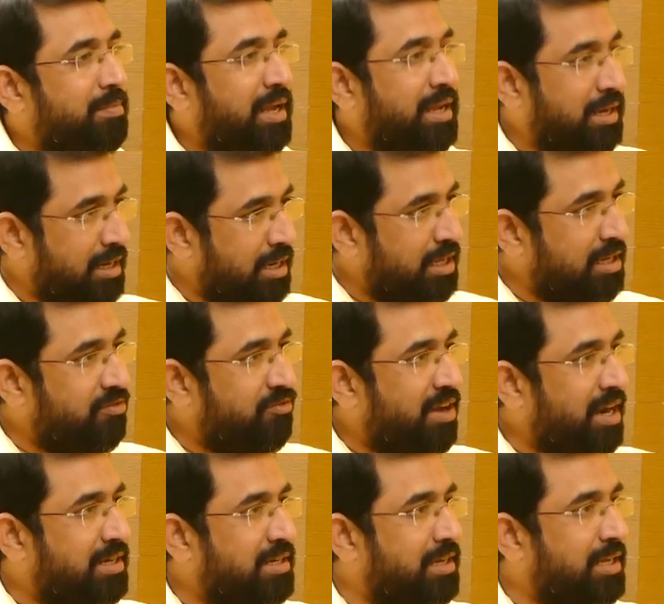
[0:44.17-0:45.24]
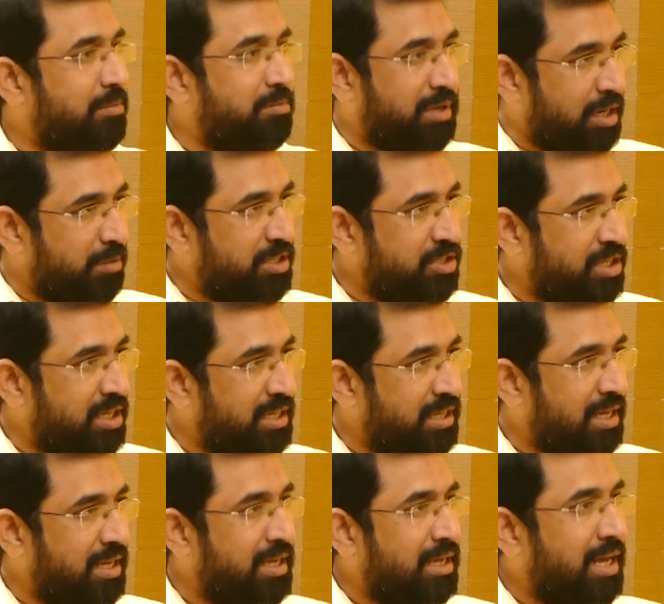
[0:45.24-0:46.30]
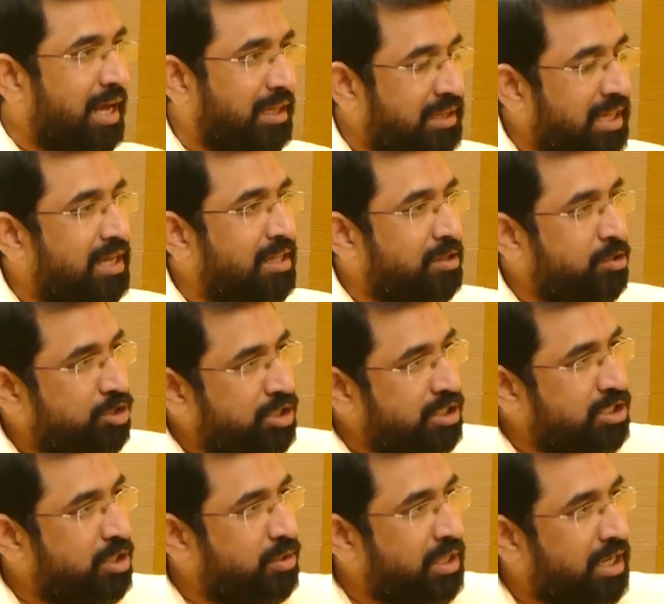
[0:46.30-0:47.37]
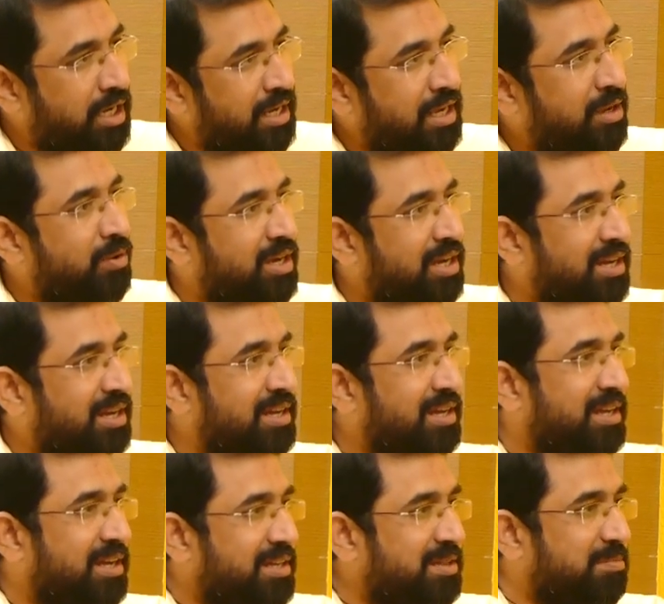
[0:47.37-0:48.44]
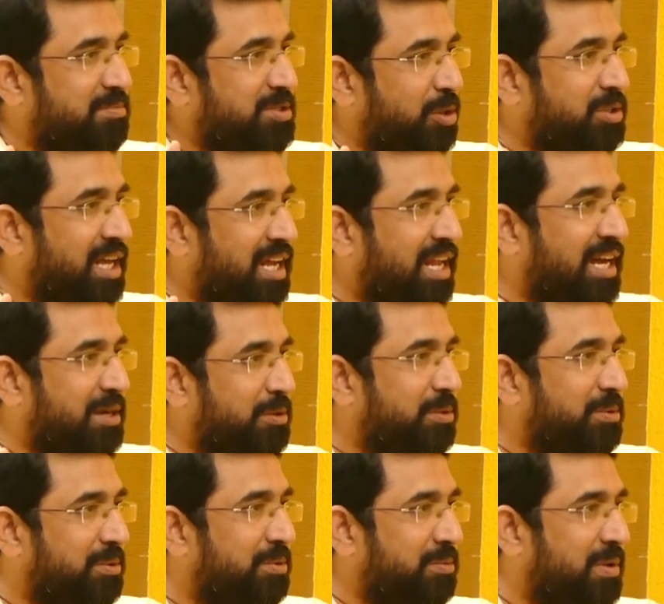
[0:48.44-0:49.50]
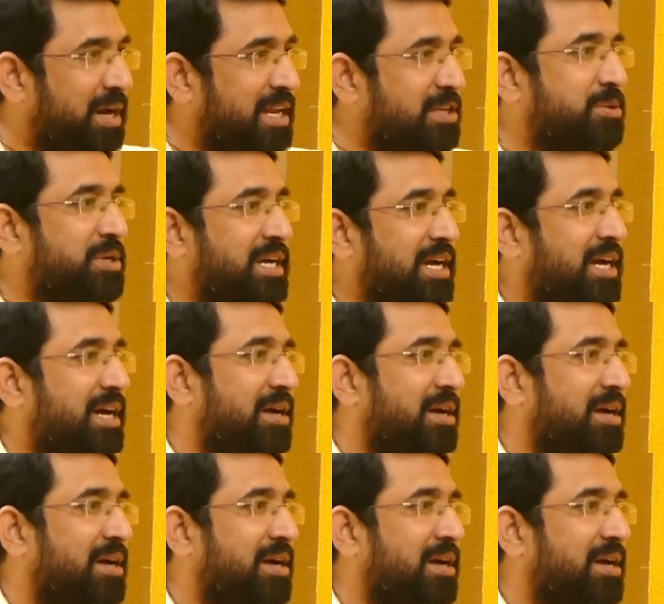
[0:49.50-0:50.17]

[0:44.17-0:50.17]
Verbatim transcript: ఐఎన్ఎల్డి ఫ్యాక్టర్ ఏం కనిపించలేదా అంతా దుష్యంత్ చౌతాలనే ఒక చౌతాలాకు వారసుడిగా